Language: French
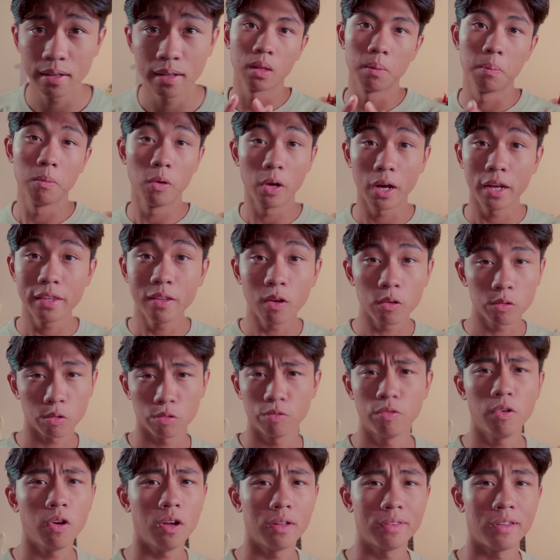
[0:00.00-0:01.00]
Mais en réalité, entre
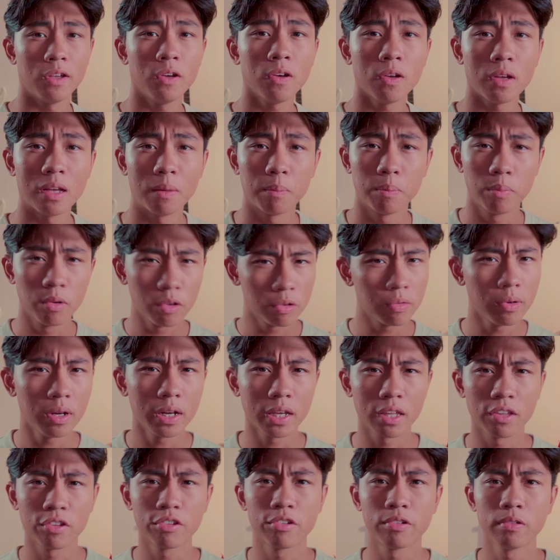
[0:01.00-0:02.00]
intérieur, pose-toi la
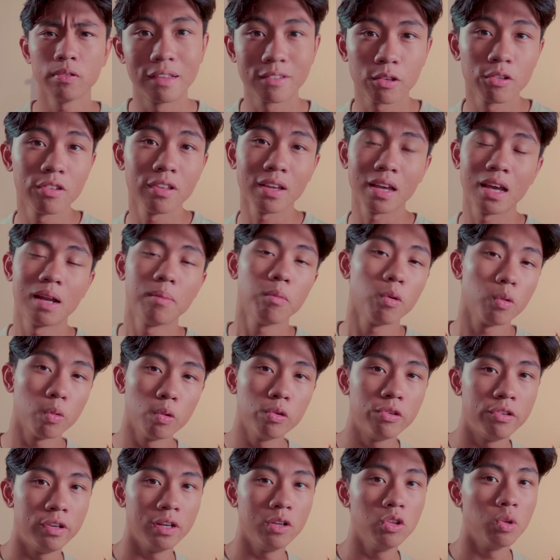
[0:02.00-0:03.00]
question est-ce que c'est réellement
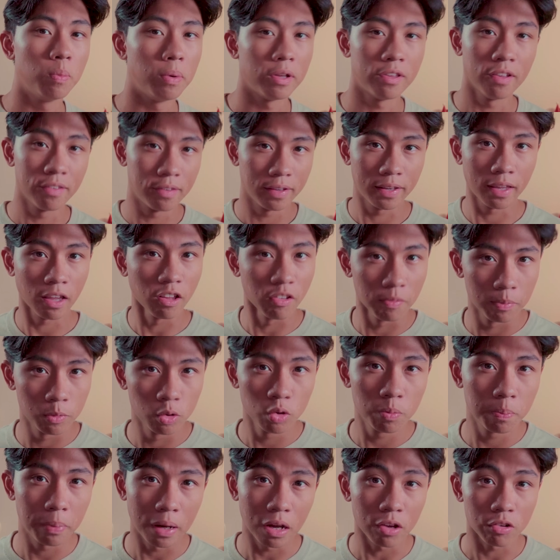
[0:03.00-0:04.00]
utile de passer ces 15
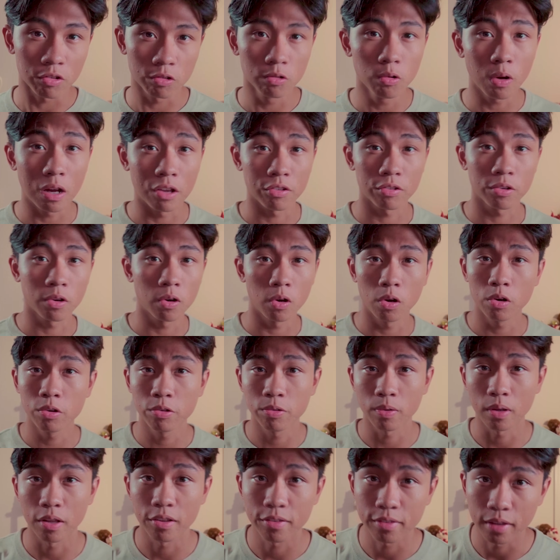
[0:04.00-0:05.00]
minutes par jour à scroll
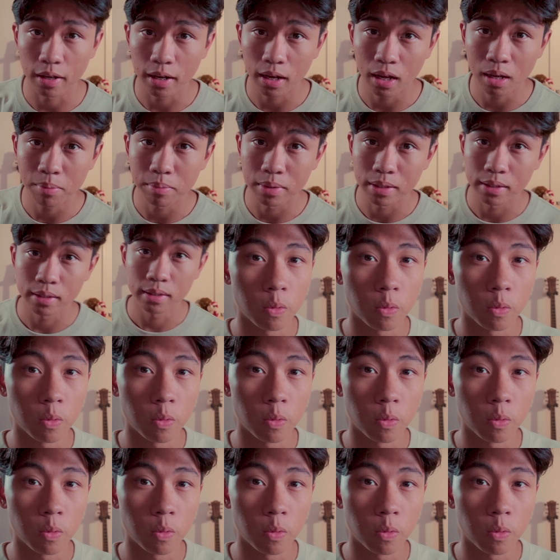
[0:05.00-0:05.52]
sur Instagram